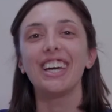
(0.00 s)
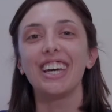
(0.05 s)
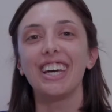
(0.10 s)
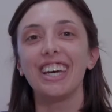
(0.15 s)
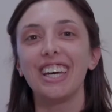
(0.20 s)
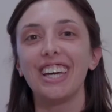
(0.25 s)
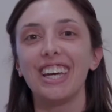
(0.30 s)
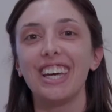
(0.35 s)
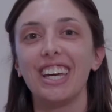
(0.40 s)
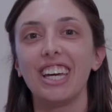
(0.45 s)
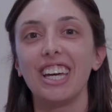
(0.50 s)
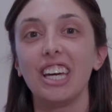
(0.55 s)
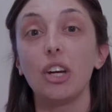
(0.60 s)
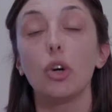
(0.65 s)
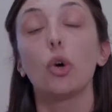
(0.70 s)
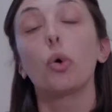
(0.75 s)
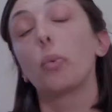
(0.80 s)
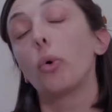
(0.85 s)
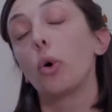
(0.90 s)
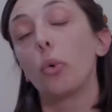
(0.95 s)
e,
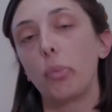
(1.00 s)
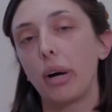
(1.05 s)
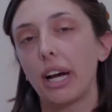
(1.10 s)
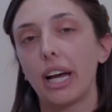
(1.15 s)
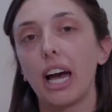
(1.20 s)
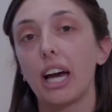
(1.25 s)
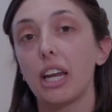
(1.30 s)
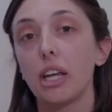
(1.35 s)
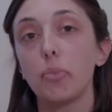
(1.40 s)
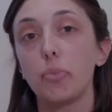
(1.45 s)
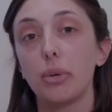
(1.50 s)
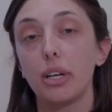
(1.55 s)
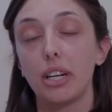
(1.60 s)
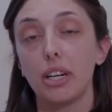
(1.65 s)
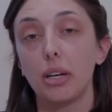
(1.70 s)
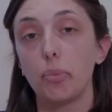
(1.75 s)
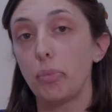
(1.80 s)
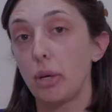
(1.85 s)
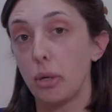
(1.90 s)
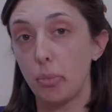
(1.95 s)
o, o, magari
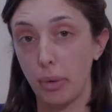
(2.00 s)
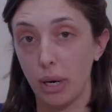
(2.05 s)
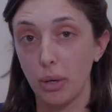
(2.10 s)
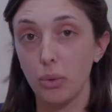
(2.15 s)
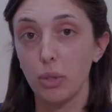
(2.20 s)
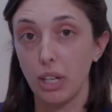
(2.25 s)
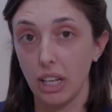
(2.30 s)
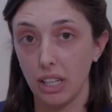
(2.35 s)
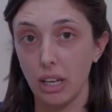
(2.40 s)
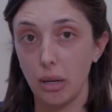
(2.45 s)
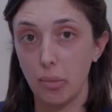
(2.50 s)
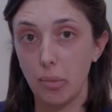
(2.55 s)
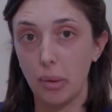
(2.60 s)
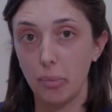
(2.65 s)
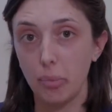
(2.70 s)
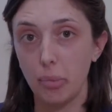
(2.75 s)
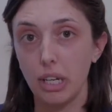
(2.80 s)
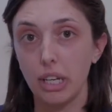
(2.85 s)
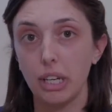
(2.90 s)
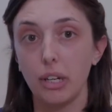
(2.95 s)
per, per, paura del
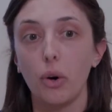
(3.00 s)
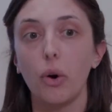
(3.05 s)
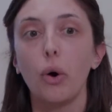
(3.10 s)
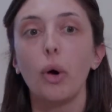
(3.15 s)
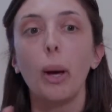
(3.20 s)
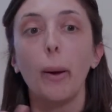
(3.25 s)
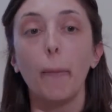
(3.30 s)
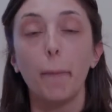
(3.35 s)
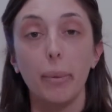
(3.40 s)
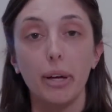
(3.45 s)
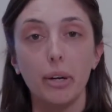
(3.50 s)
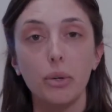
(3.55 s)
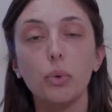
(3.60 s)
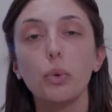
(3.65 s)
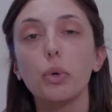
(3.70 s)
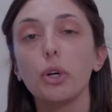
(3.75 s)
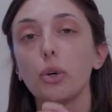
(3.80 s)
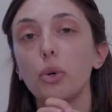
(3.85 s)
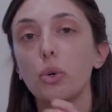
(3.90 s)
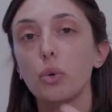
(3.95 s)
bambino. Per
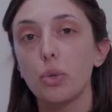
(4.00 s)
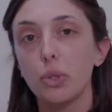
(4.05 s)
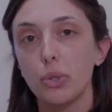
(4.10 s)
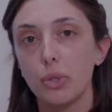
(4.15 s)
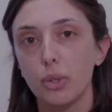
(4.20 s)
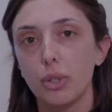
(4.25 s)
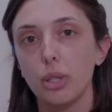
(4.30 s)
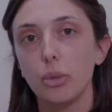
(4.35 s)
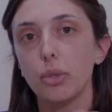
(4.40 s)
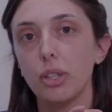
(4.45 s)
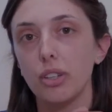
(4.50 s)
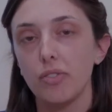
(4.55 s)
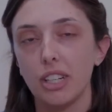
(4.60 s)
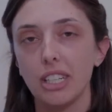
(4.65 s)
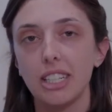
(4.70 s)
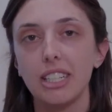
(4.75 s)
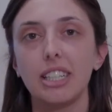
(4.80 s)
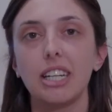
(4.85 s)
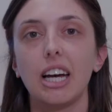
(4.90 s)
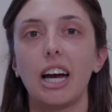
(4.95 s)
cui con questo tipo di
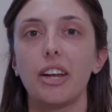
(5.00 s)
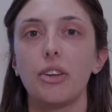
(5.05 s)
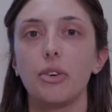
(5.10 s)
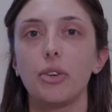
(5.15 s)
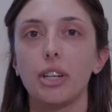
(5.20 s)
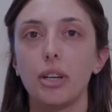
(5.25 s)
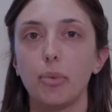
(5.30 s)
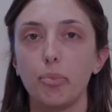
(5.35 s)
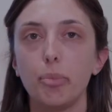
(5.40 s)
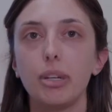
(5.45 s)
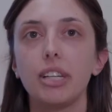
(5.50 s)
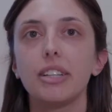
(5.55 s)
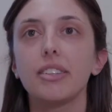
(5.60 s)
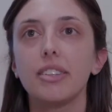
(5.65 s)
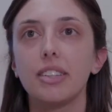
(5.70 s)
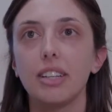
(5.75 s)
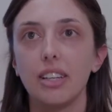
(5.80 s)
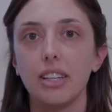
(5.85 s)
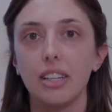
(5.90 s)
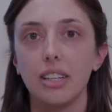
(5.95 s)
macchinario che
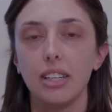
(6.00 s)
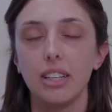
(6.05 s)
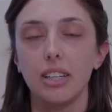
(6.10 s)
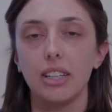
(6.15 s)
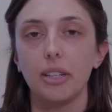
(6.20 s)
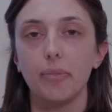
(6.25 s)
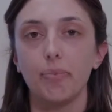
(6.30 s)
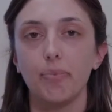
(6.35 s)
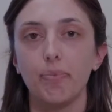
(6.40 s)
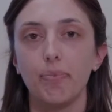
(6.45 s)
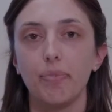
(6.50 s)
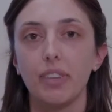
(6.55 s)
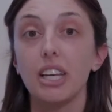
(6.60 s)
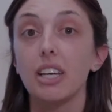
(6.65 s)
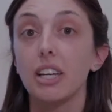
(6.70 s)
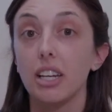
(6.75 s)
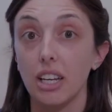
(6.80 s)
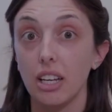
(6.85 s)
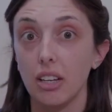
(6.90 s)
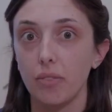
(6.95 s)
mette in,
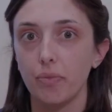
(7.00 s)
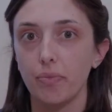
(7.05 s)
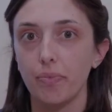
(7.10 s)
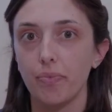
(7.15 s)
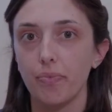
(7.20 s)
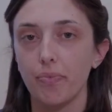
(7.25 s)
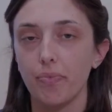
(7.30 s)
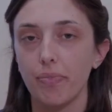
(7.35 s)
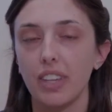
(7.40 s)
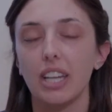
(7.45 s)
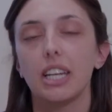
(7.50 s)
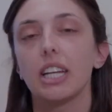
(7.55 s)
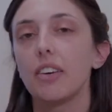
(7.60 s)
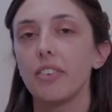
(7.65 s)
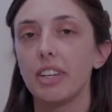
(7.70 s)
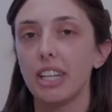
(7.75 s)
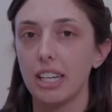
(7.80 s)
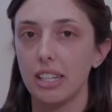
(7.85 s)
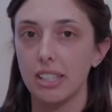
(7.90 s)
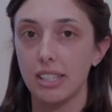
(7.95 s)
in, in
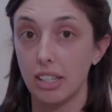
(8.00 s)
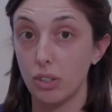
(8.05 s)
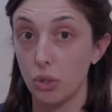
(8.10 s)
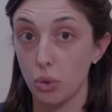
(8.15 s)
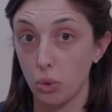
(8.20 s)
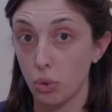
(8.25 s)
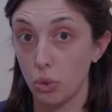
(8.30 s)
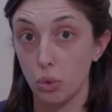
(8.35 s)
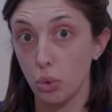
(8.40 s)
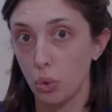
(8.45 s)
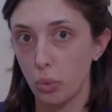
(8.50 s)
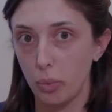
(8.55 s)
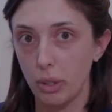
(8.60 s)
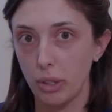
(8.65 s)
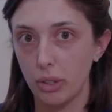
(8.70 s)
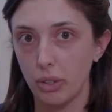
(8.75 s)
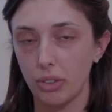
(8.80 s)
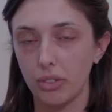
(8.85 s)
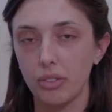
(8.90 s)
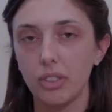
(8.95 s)
evidenza su,
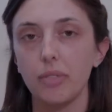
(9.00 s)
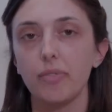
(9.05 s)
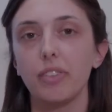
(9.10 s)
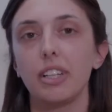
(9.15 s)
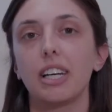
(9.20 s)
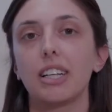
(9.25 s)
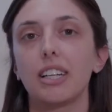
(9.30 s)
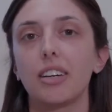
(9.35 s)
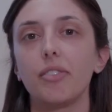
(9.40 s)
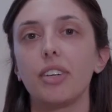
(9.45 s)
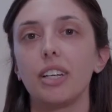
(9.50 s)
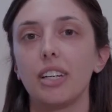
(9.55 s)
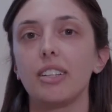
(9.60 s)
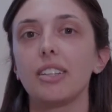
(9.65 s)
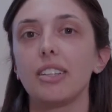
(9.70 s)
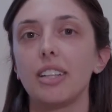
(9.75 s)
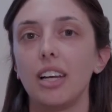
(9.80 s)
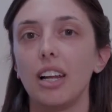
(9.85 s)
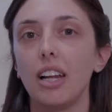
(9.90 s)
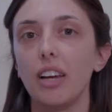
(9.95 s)
subito,
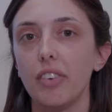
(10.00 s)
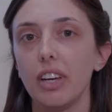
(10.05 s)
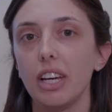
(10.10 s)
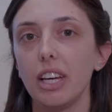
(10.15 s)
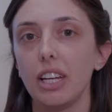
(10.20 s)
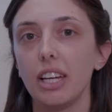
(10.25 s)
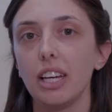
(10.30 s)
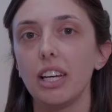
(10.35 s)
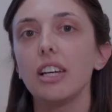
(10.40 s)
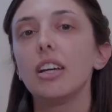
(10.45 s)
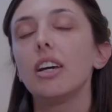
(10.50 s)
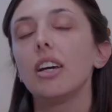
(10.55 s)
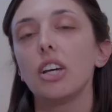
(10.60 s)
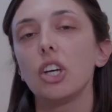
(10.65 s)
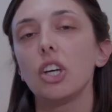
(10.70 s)
immediatamente le vene,